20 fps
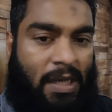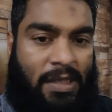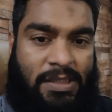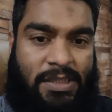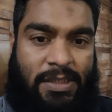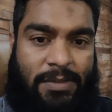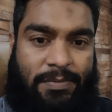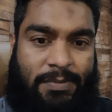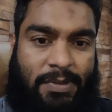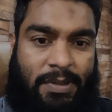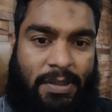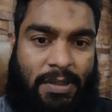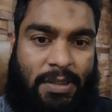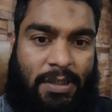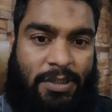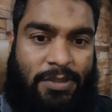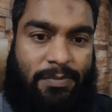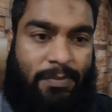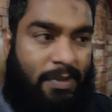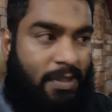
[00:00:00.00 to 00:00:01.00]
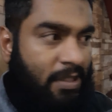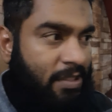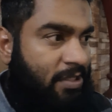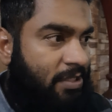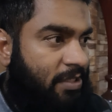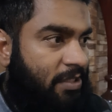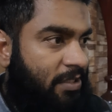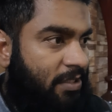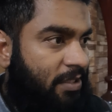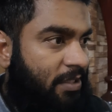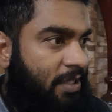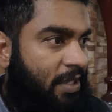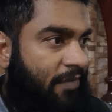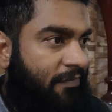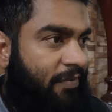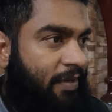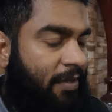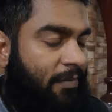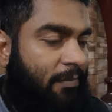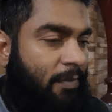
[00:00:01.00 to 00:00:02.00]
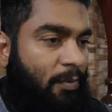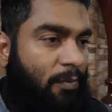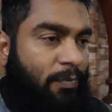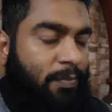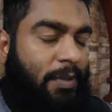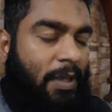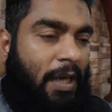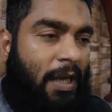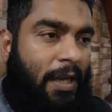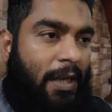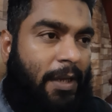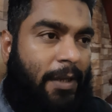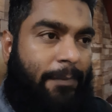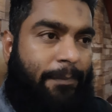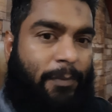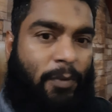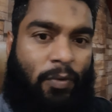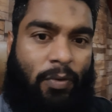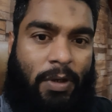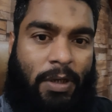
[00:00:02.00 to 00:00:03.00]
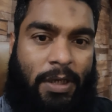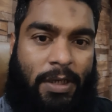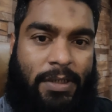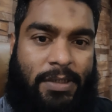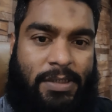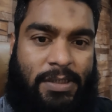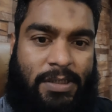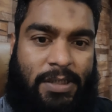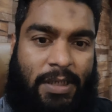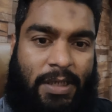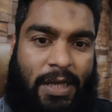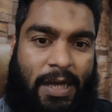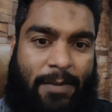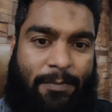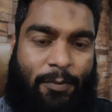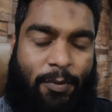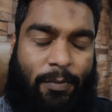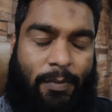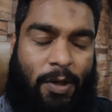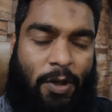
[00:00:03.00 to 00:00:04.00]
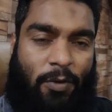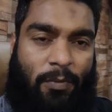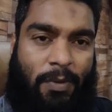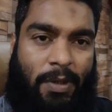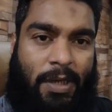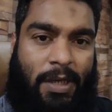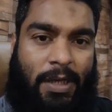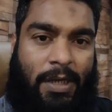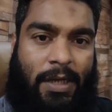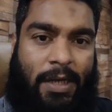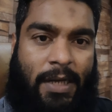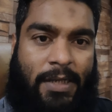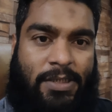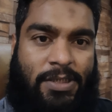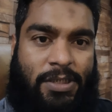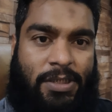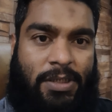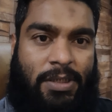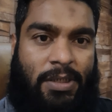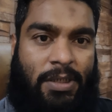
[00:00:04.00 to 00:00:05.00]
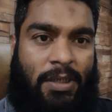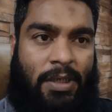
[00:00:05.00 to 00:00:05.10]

अजीब सी कश्मकश की सी कैफियत में मुबतला है क्योंकि जैसा कि आपको मालूम है कि कराची